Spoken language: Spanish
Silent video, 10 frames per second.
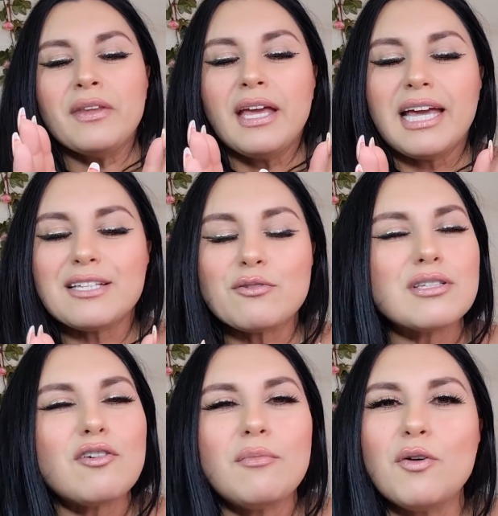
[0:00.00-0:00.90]
Esto
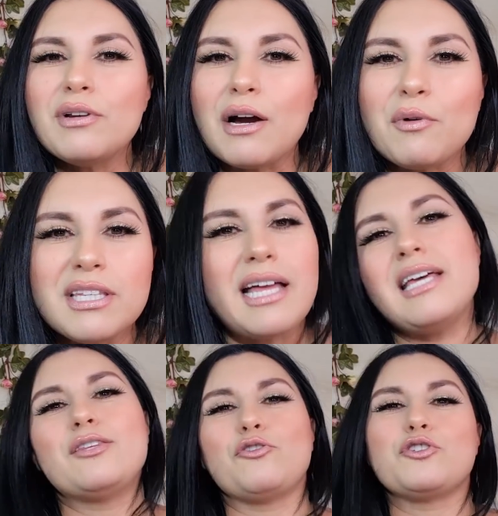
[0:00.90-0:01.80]
es como una agüita
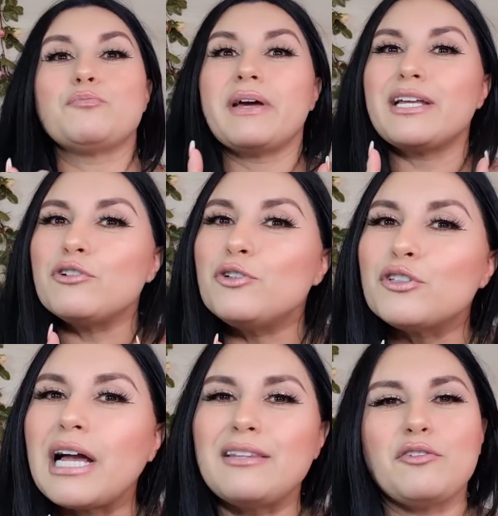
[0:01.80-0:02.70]
detox, pero no
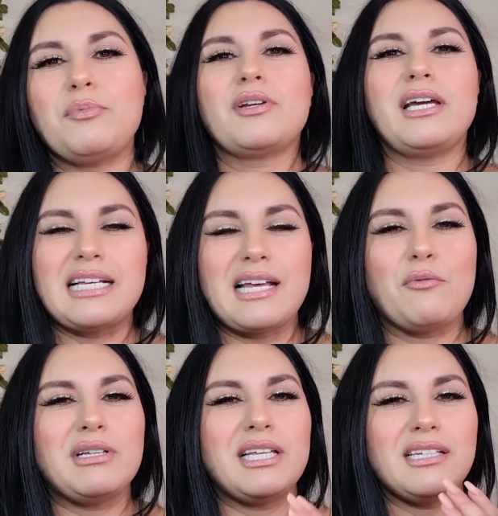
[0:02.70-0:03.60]
tanto porque las
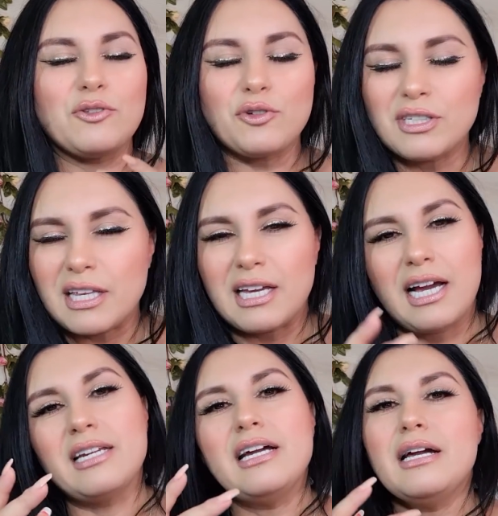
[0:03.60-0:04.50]
aguas detox se
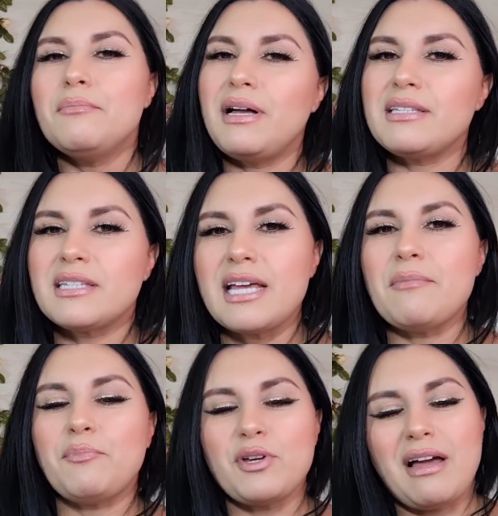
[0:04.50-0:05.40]
dejan más
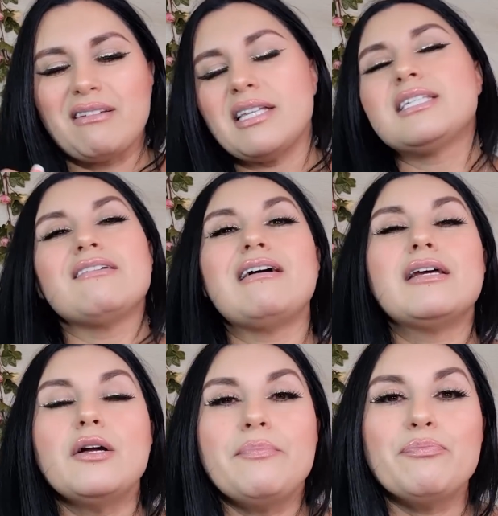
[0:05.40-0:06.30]
tiempo y a veces
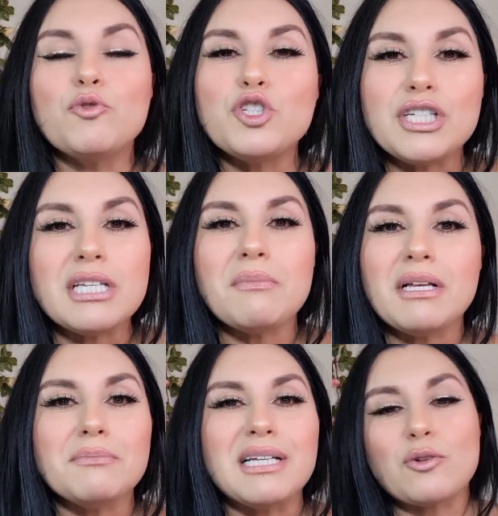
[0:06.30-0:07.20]
llevan muchísimas
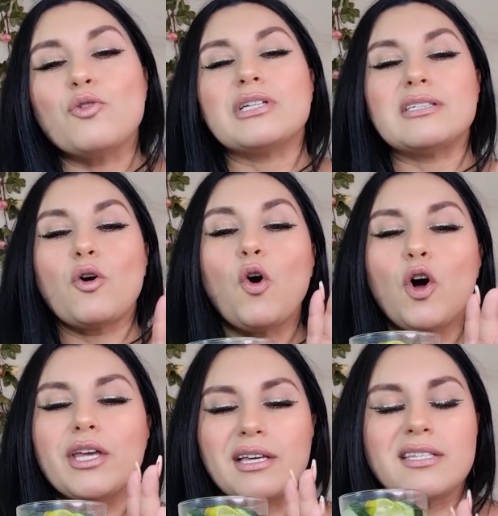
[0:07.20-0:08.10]
más cosas.
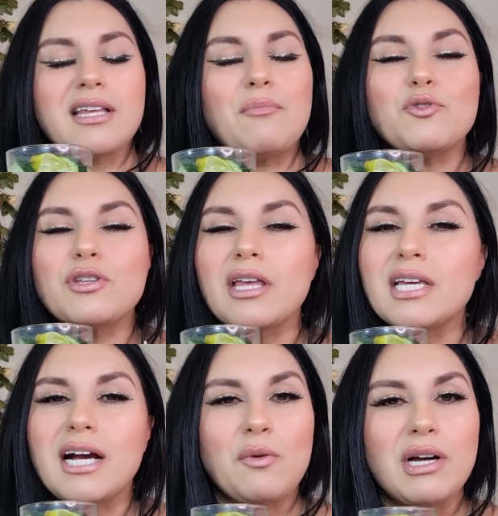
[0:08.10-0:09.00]
Hoy estamos
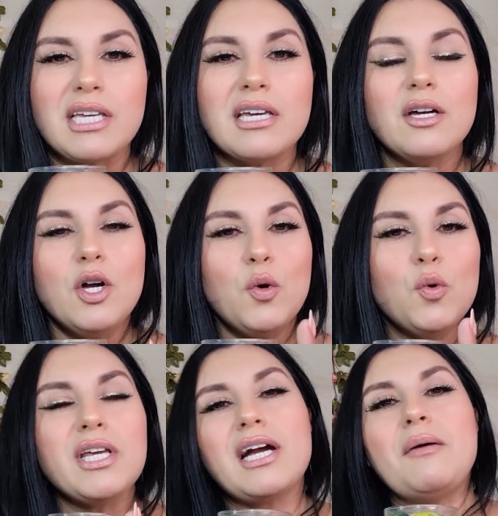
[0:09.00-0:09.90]
dedicados aquí
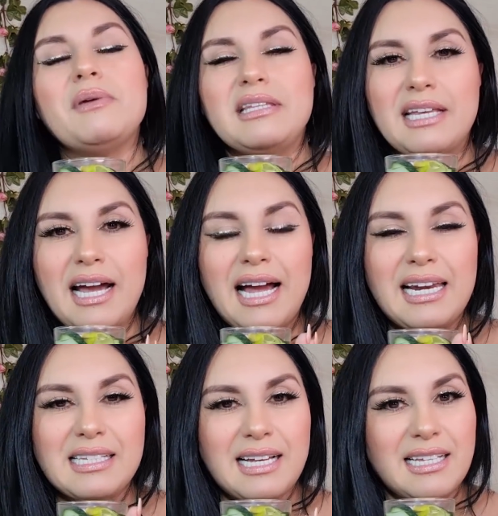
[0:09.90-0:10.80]
únicamente a
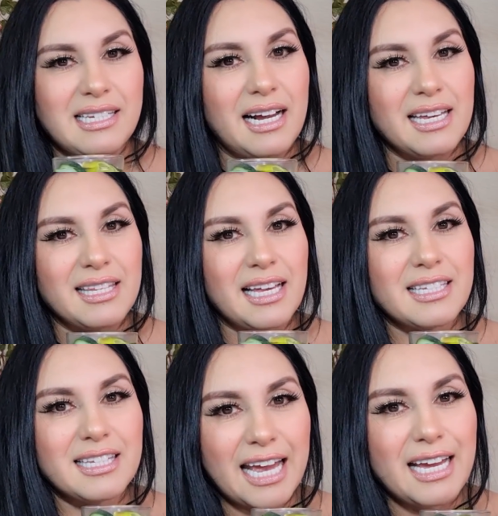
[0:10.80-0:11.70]
las
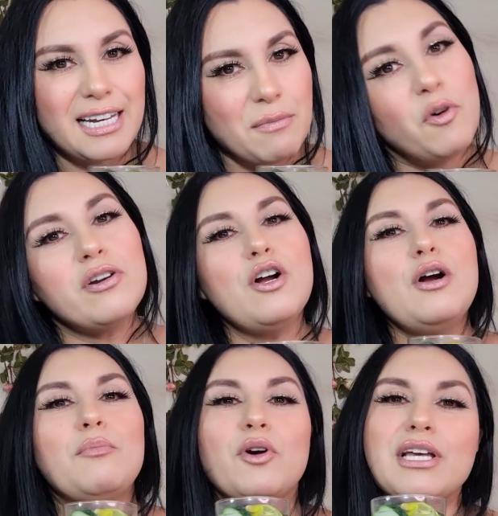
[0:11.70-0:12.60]
cascaritas de limón,
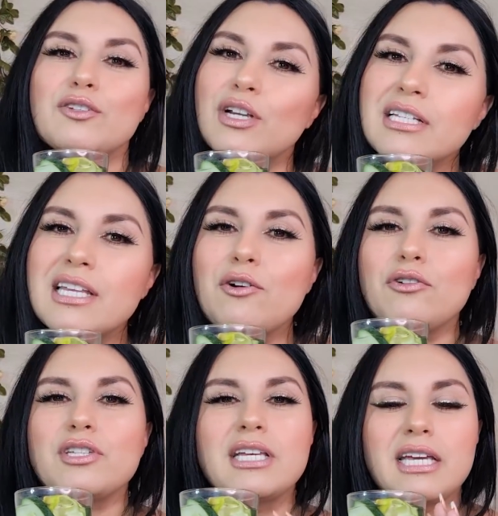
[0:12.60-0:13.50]
por eso les digo,
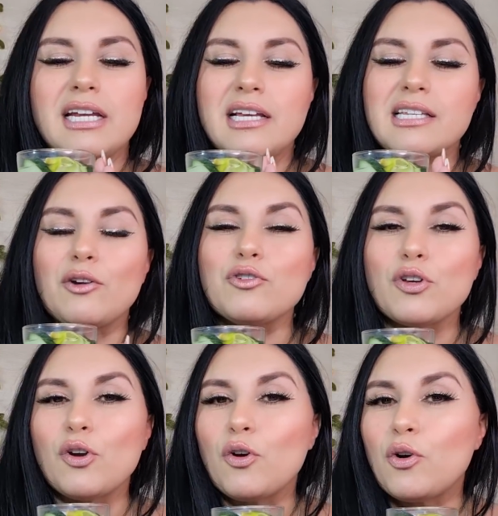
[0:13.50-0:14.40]
si quieren hacerlo
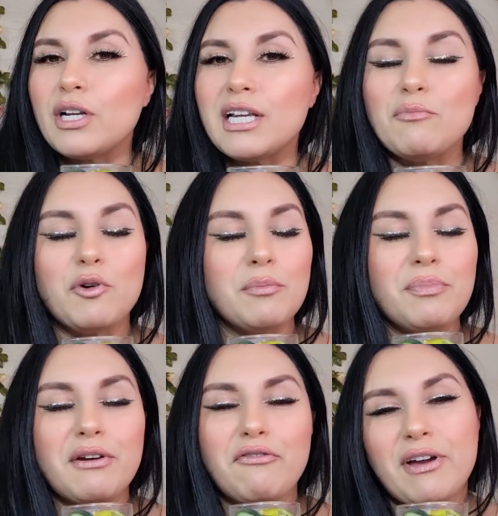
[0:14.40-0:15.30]
solo con el limón
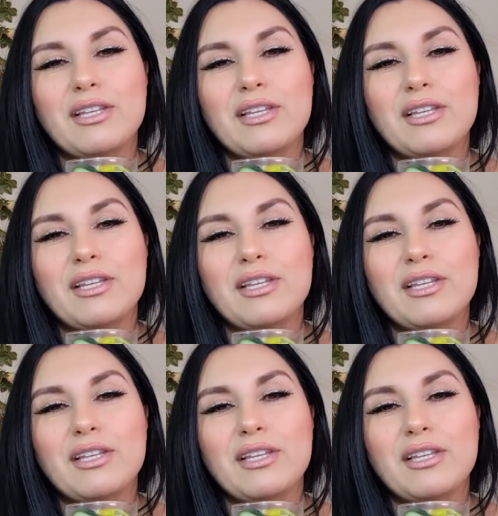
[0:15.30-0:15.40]
perfecto,